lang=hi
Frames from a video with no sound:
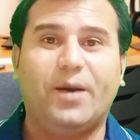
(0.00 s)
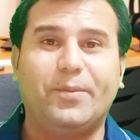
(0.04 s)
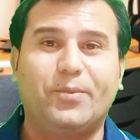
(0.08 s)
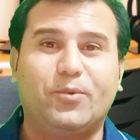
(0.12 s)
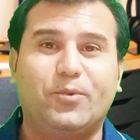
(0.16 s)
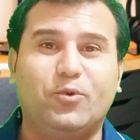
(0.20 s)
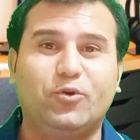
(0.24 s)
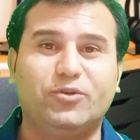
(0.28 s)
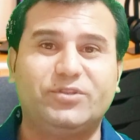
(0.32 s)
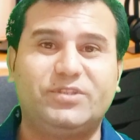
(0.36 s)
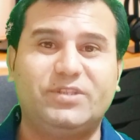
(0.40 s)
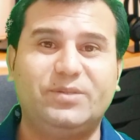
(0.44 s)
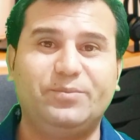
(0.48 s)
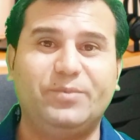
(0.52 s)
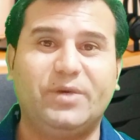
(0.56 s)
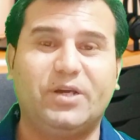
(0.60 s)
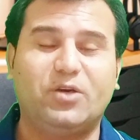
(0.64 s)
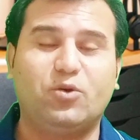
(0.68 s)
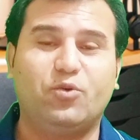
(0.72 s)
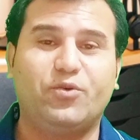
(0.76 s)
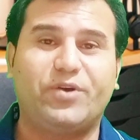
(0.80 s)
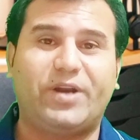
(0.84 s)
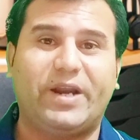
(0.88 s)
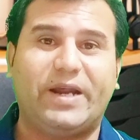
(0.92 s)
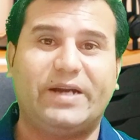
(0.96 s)
आप गोसी में
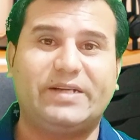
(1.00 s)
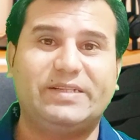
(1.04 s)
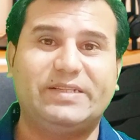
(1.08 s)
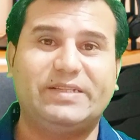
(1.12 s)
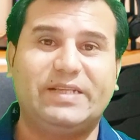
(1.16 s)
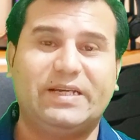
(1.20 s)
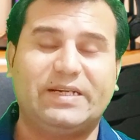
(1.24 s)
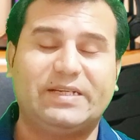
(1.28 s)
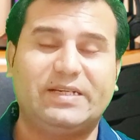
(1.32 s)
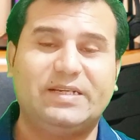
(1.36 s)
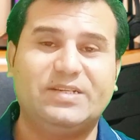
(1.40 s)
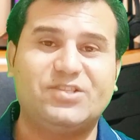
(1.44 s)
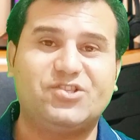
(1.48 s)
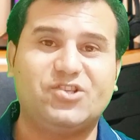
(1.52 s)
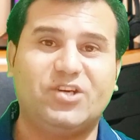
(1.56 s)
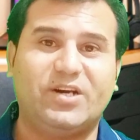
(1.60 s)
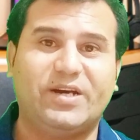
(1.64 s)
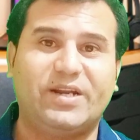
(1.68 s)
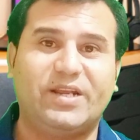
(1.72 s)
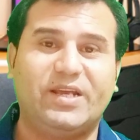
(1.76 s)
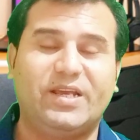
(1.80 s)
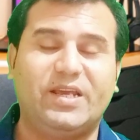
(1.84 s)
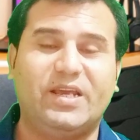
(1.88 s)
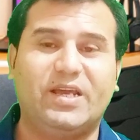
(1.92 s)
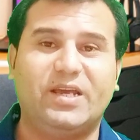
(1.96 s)
कॉन्ट्रैक्ट देखना चाह
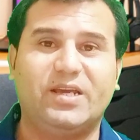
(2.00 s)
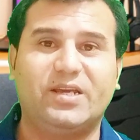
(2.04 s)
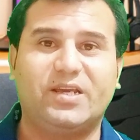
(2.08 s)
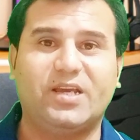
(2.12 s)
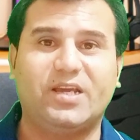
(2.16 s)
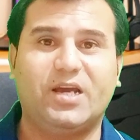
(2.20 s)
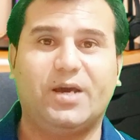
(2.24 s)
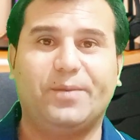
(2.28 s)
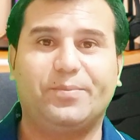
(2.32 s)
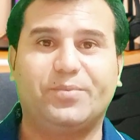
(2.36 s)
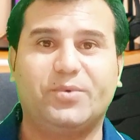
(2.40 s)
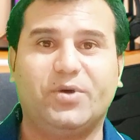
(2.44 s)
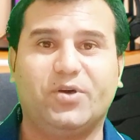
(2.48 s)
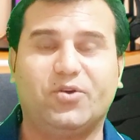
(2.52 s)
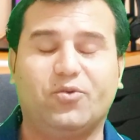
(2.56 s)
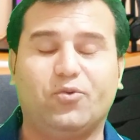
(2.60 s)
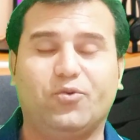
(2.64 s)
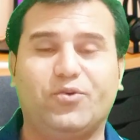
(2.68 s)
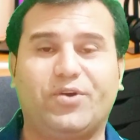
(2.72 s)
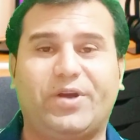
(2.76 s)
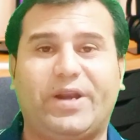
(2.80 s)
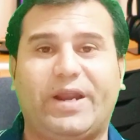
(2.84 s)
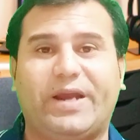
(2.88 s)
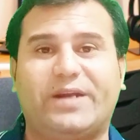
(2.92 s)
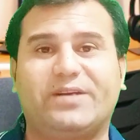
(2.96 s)
रहे हैं कि आपका
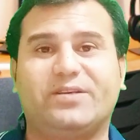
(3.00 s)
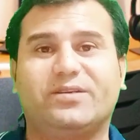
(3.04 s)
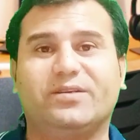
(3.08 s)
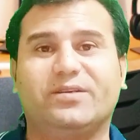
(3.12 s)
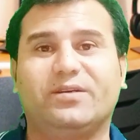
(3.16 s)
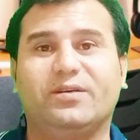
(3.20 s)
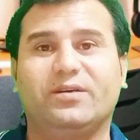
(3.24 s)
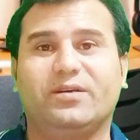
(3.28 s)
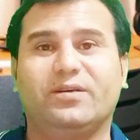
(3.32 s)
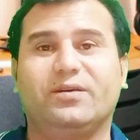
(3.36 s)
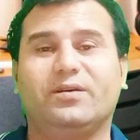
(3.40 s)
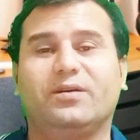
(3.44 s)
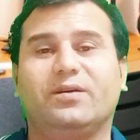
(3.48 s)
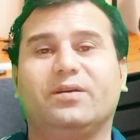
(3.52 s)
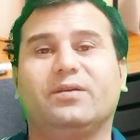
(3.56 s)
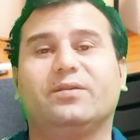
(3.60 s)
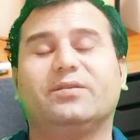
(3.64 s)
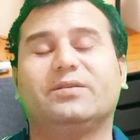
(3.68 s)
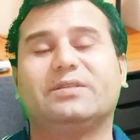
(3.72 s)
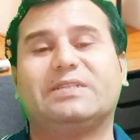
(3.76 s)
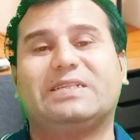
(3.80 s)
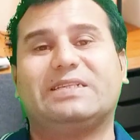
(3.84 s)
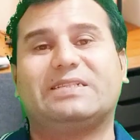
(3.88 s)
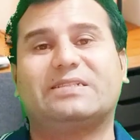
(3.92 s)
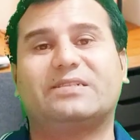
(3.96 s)
कॉन्ट्रैक्ट
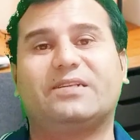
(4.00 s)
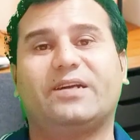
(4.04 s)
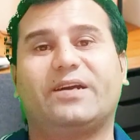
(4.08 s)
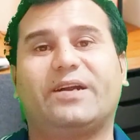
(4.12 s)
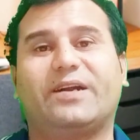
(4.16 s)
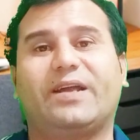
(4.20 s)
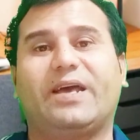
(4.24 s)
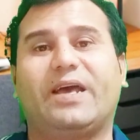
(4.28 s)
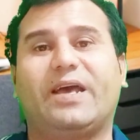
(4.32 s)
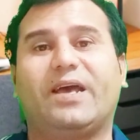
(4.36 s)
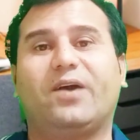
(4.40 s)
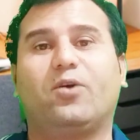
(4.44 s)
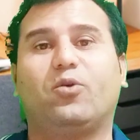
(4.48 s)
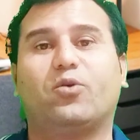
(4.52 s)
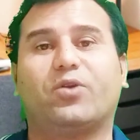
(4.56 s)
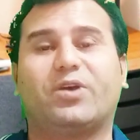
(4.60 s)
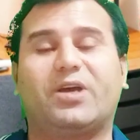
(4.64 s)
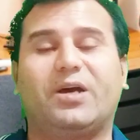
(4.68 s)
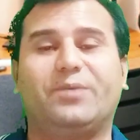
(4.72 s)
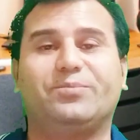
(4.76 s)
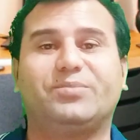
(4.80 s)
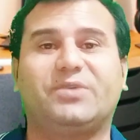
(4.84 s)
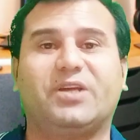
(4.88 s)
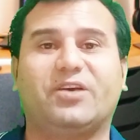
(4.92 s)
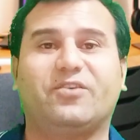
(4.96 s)
रजिस्टर्ड है और
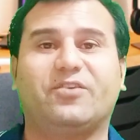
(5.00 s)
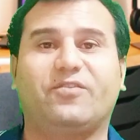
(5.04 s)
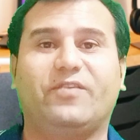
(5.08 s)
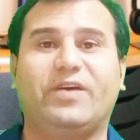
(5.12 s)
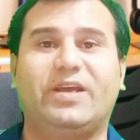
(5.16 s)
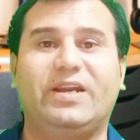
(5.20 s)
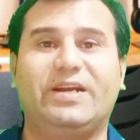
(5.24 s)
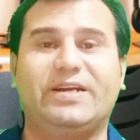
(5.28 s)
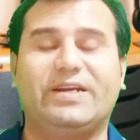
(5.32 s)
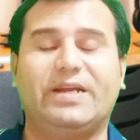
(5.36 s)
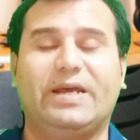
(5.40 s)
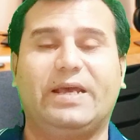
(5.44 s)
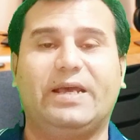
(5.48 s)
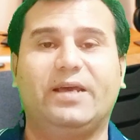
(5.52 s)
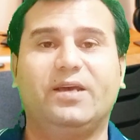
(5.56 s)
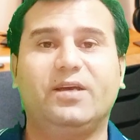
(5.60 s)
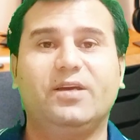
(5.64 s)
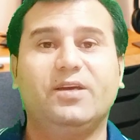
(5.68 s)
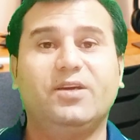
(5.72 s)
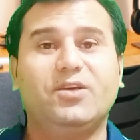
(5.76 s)
कब तक वैलिड है